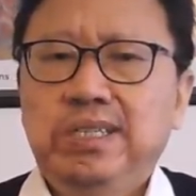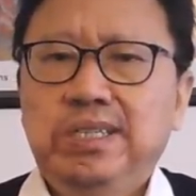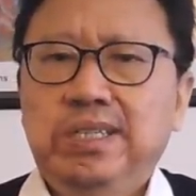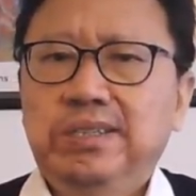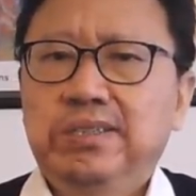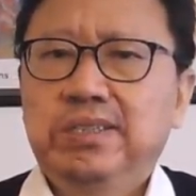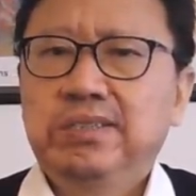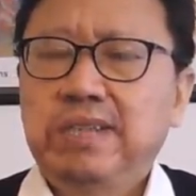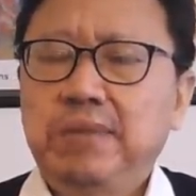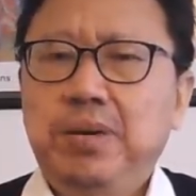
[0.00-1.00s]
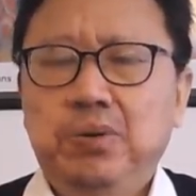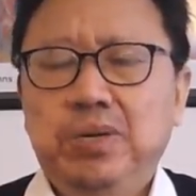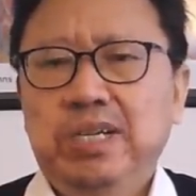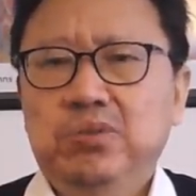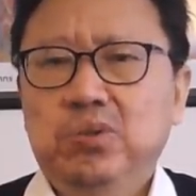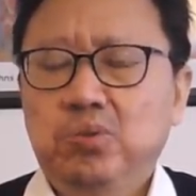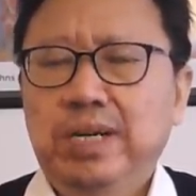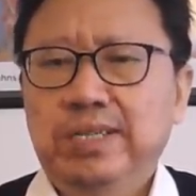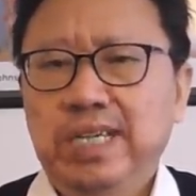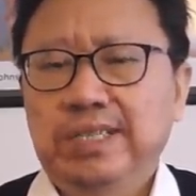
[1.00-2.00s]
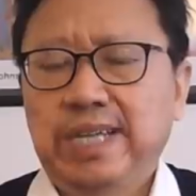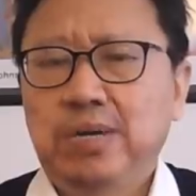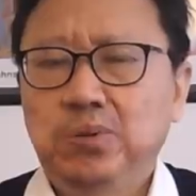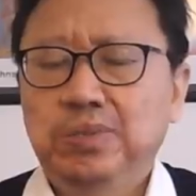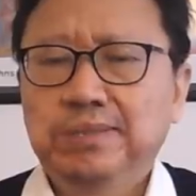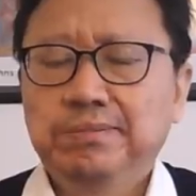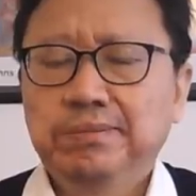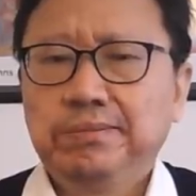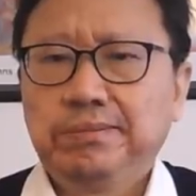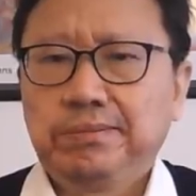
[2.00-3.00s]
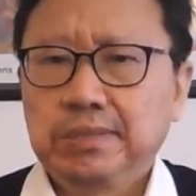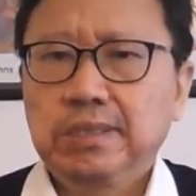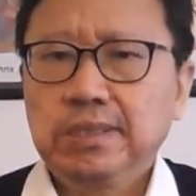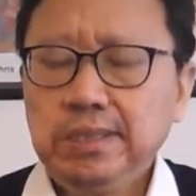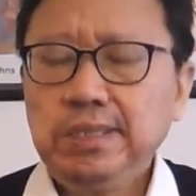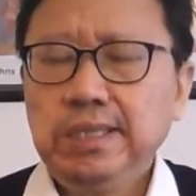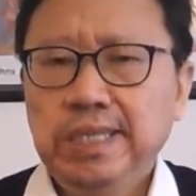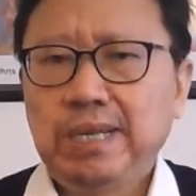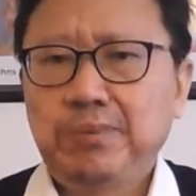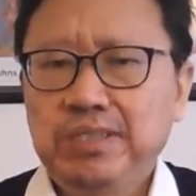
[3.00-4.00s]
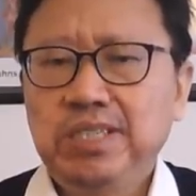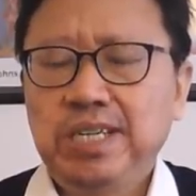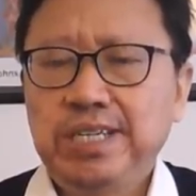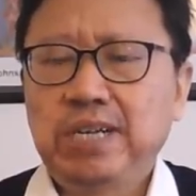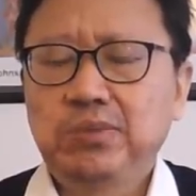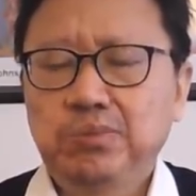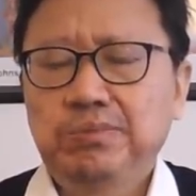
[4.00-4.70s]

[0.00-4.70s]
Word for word: 呃，在美国可以说闯下大祸，给他们自己的家族。